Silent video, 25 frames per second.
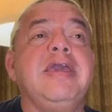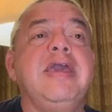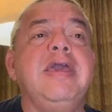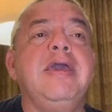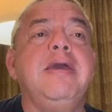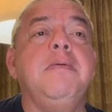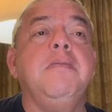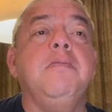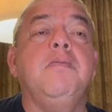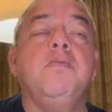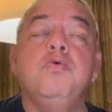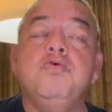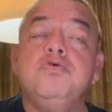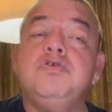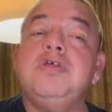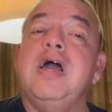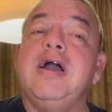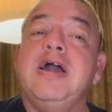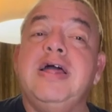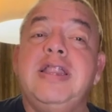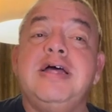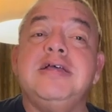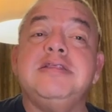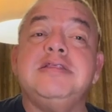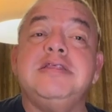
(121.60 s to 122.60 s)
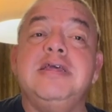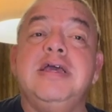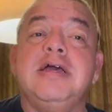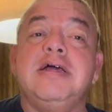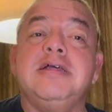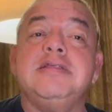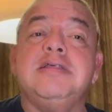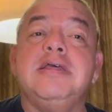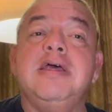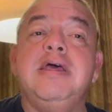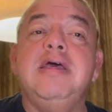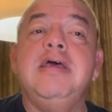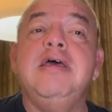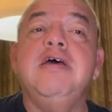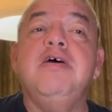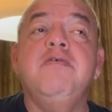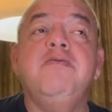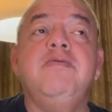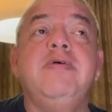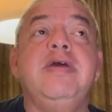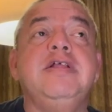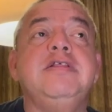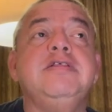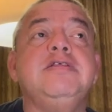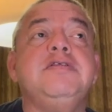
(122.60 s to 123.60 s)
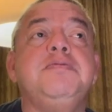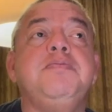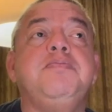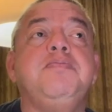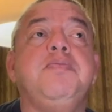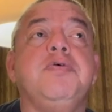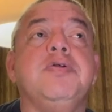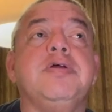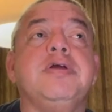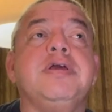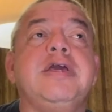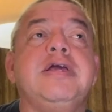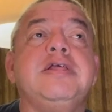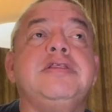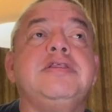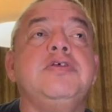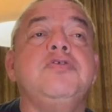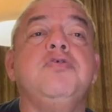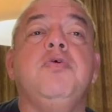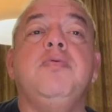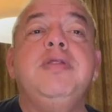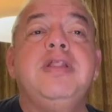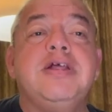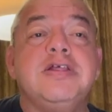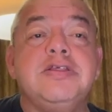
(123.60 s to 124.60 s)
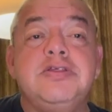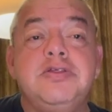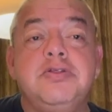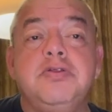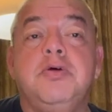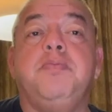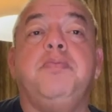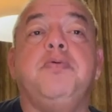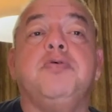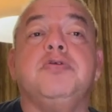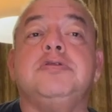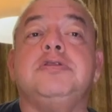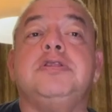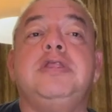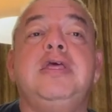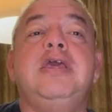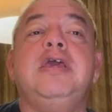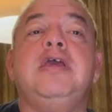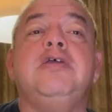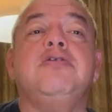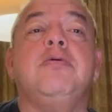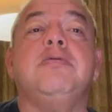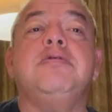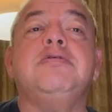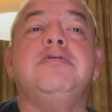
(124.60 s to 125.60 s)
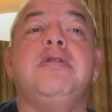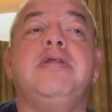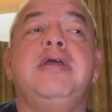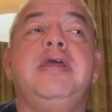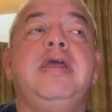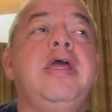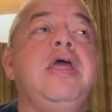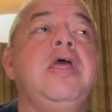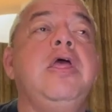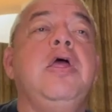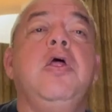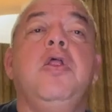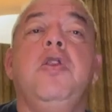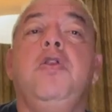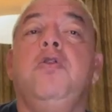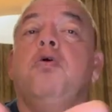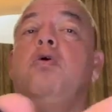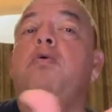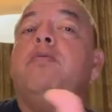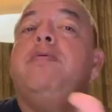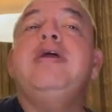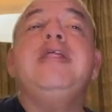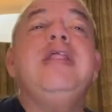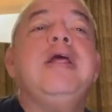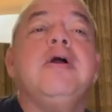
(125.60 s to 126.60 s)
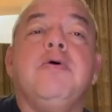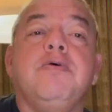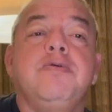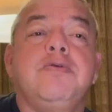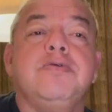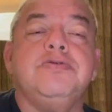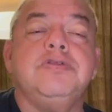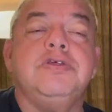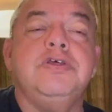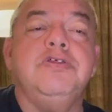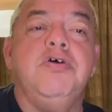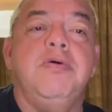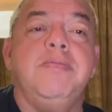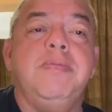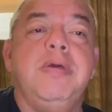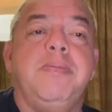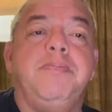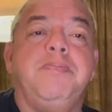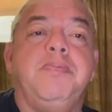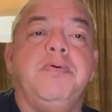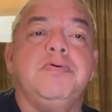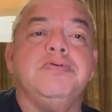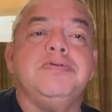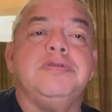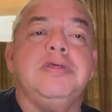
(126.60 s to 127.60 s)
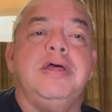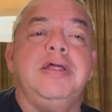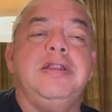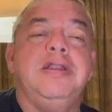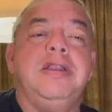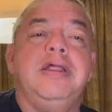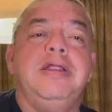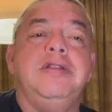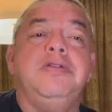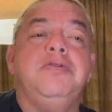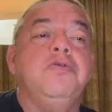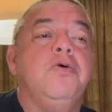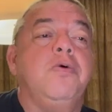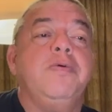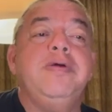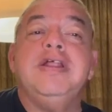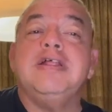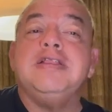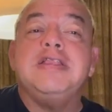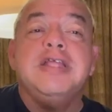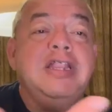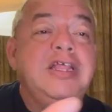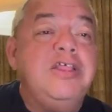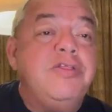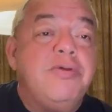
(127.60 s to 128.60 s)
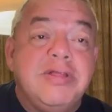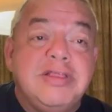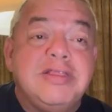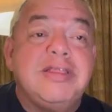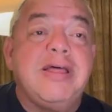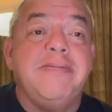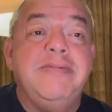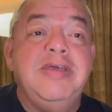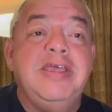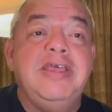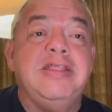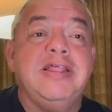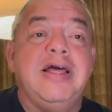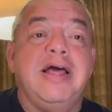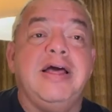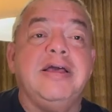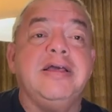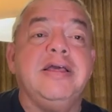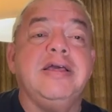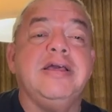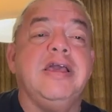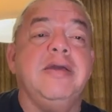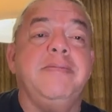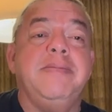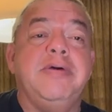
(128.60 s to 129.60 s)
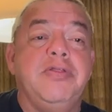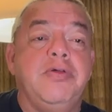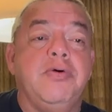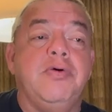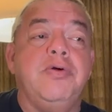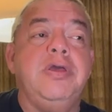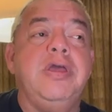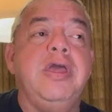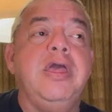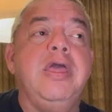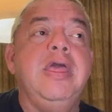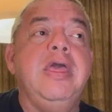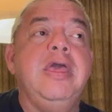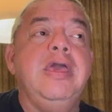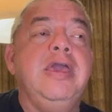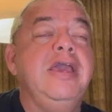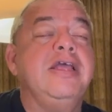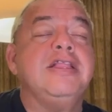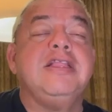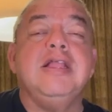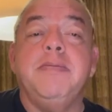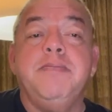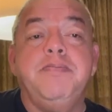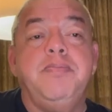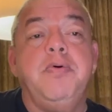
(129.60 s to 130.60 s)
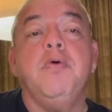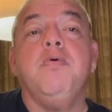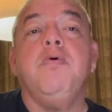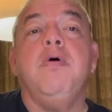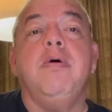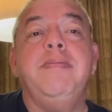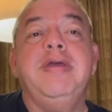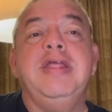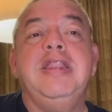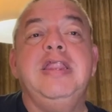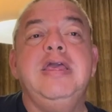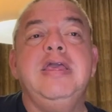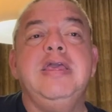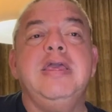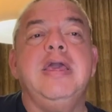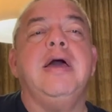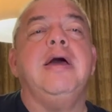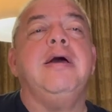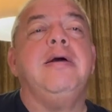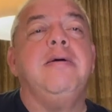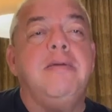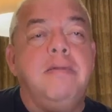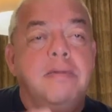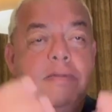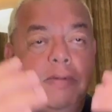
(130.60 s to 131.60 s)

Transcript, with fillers: qué? Muchas gracias ¿Ves? porque si no hubiera sido por ti y WWE, no hubiera conocido a mi esposa, no hubiera tenido esta vida que me doy y tampoco a mi niña.